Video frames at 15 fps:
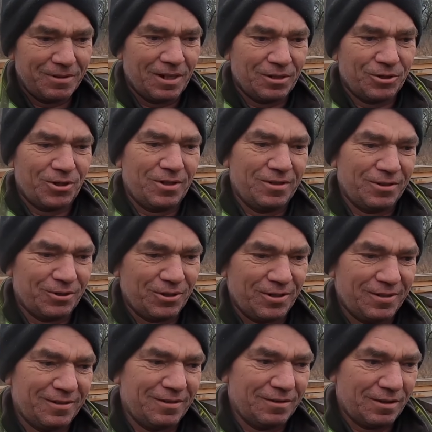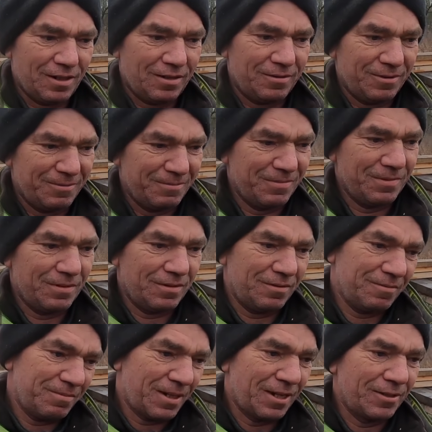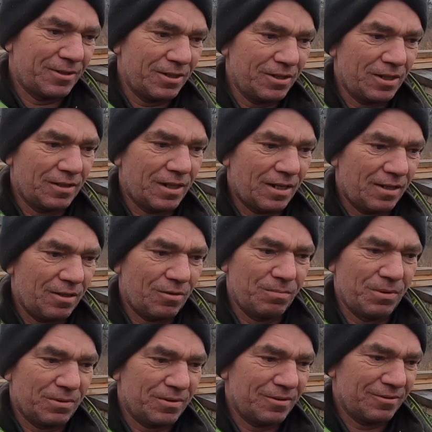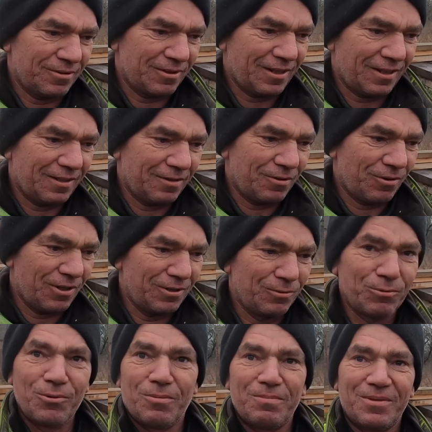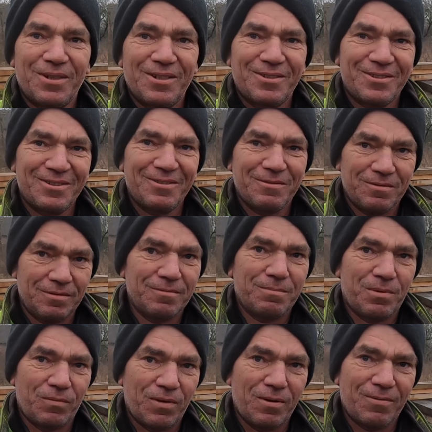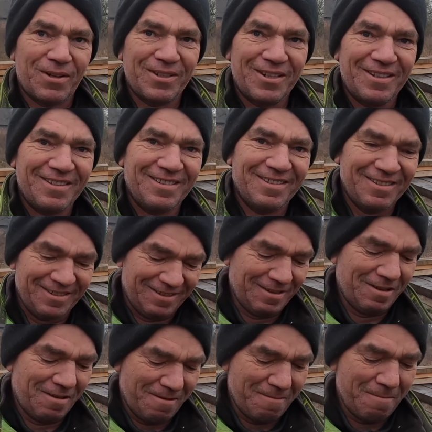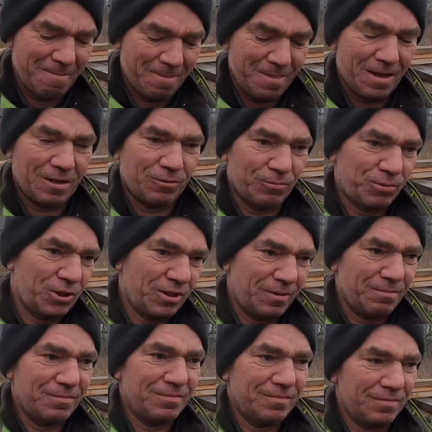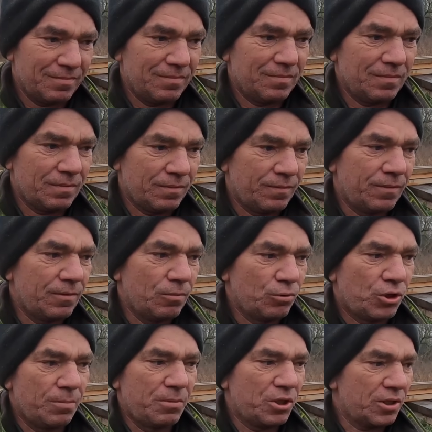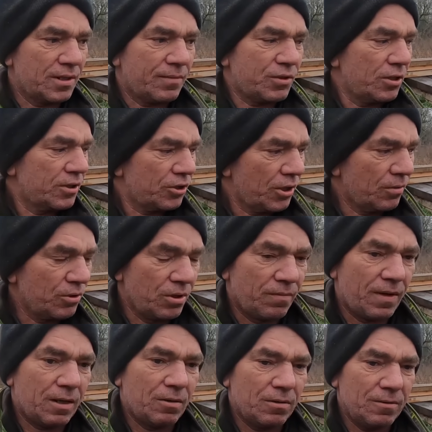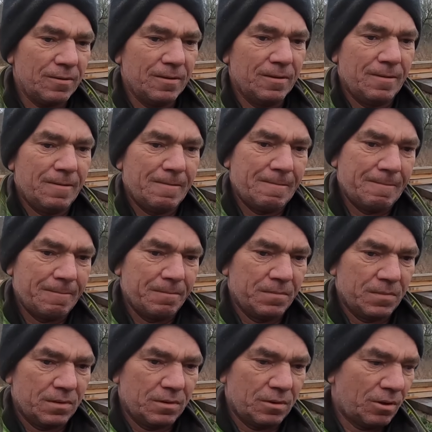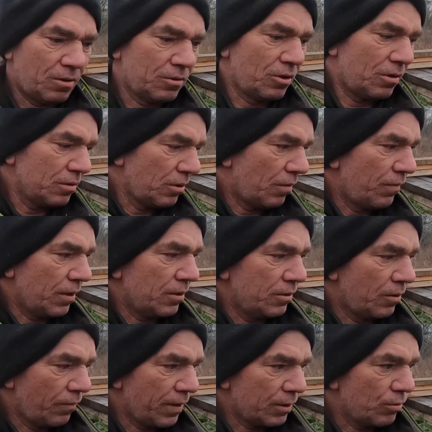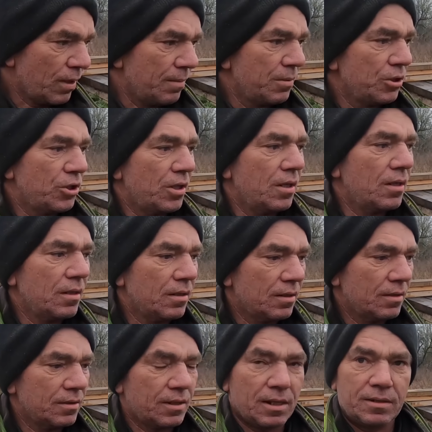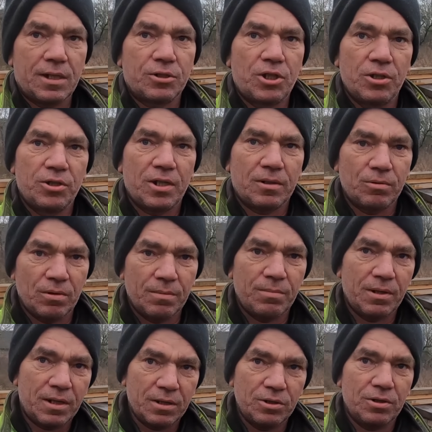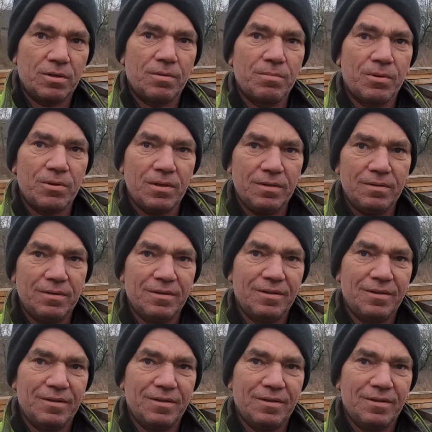także, że tak tradycyjnie dachy robiąc, no to taka trochę nudą jest, powiewa, nie? A tu przy tym uczymy się zawsze czegoś nowego, o no, nowych dowiadujemy się e, za zacięcia, które były kiedyś robione.